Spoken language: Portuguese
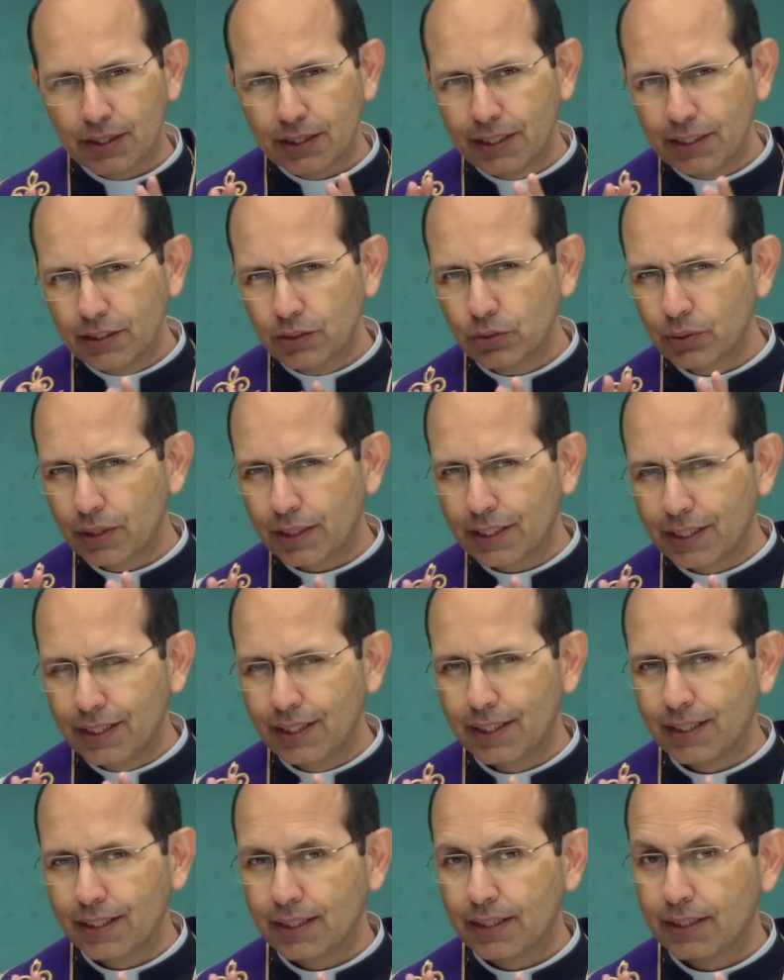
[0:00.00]
isso
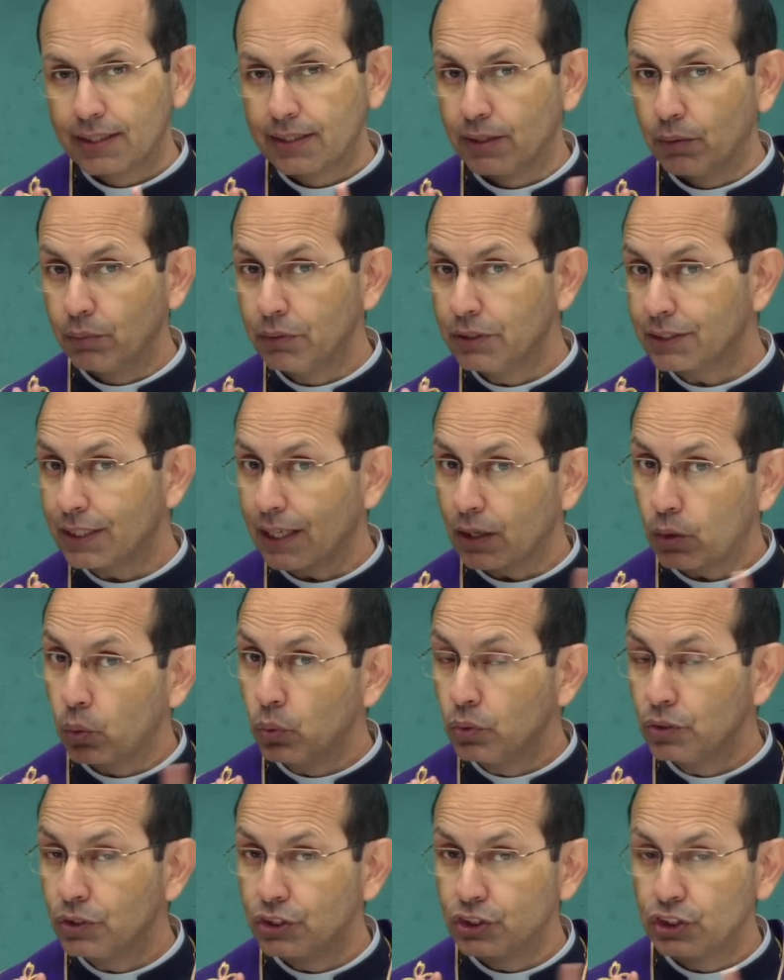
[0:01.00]
daqui não está
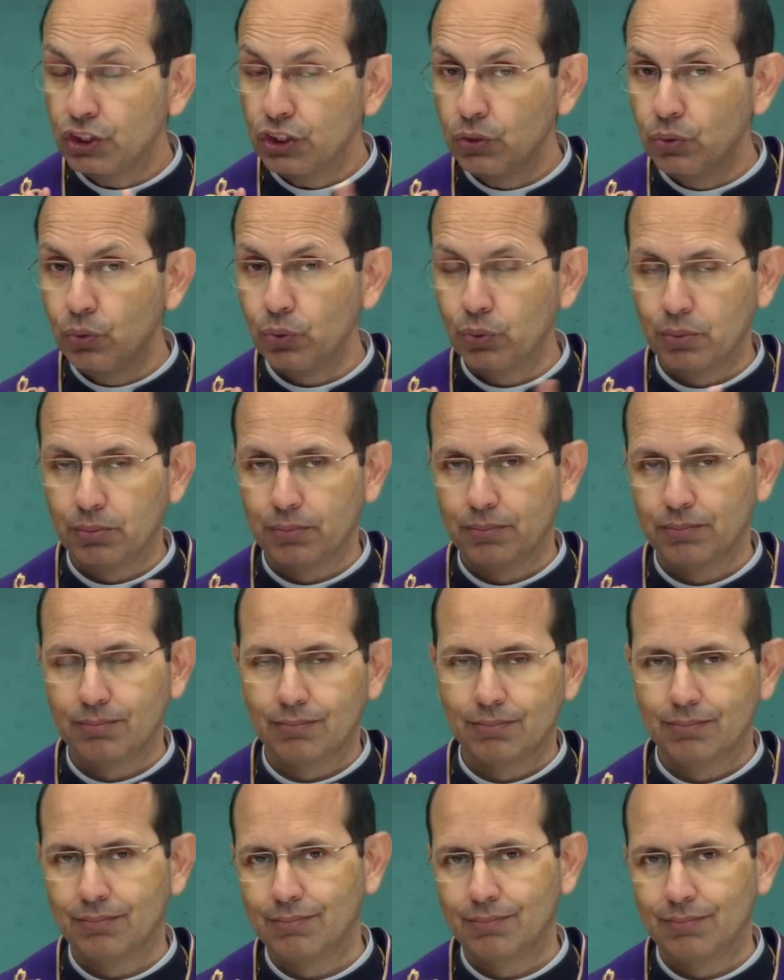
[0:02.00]
contido
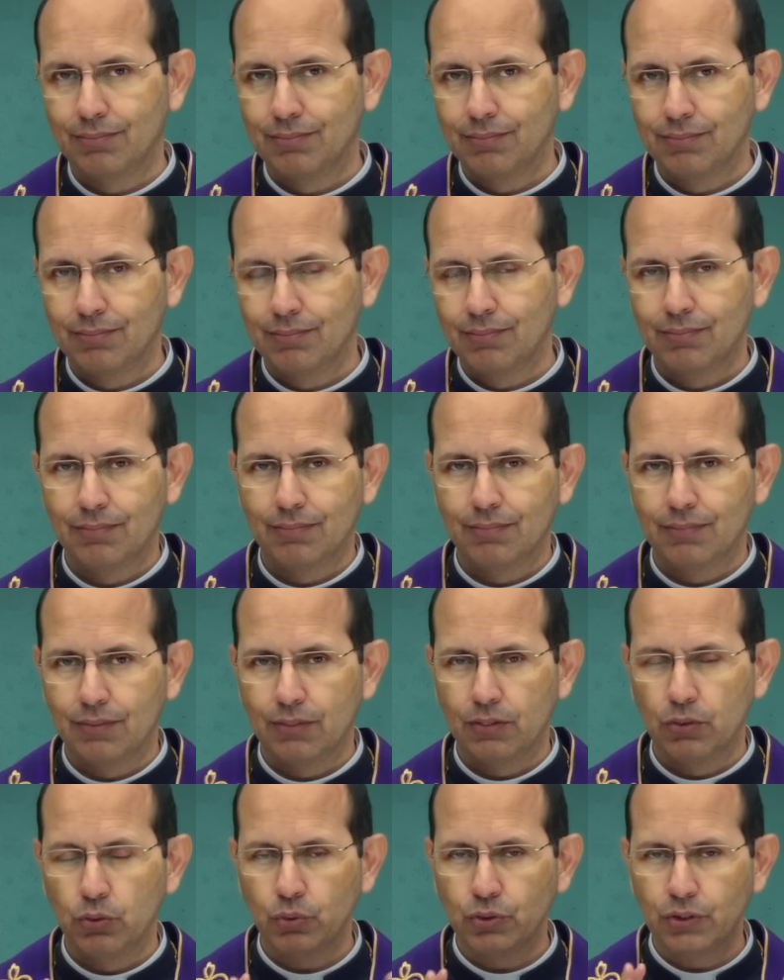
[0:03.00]

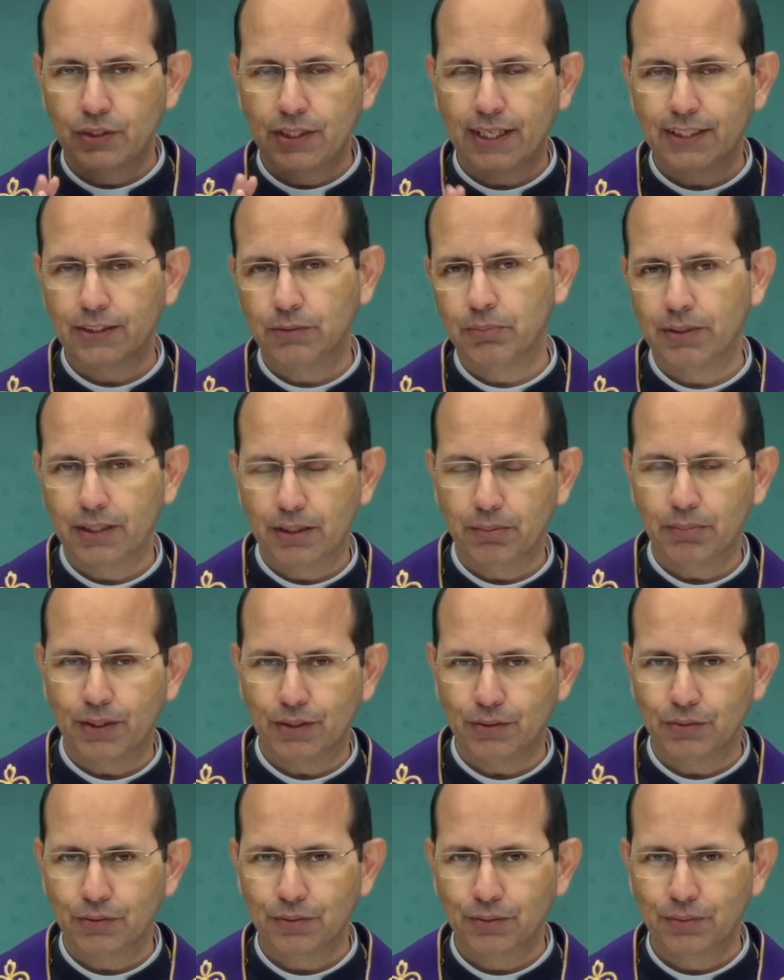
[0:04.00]
nos Dez
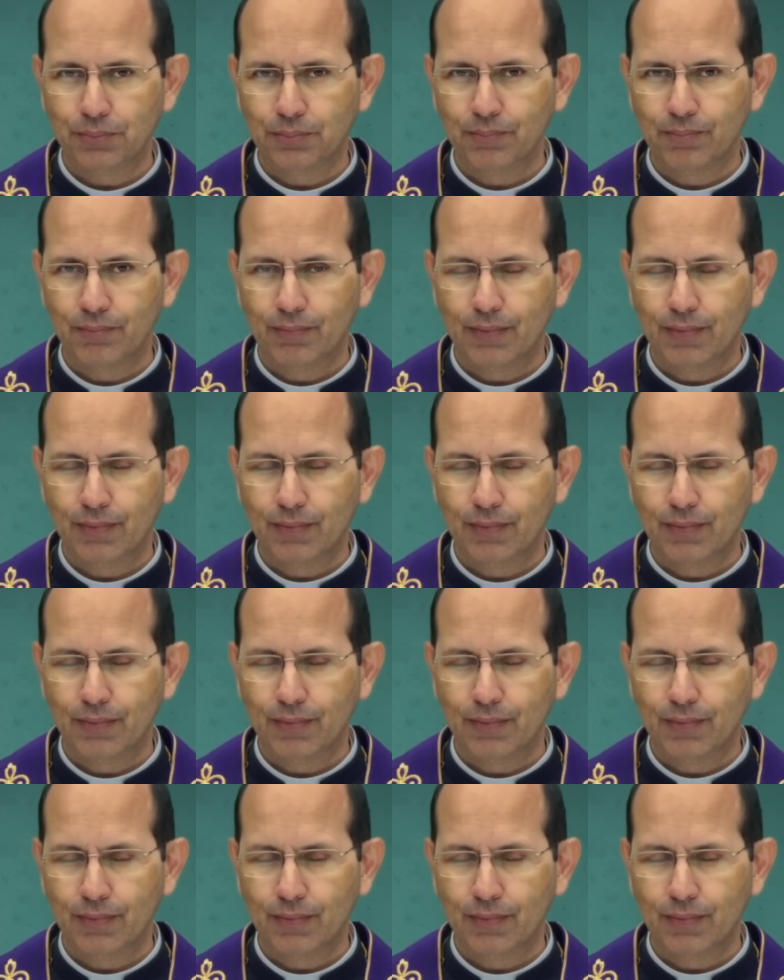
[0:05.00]
Mandamentos.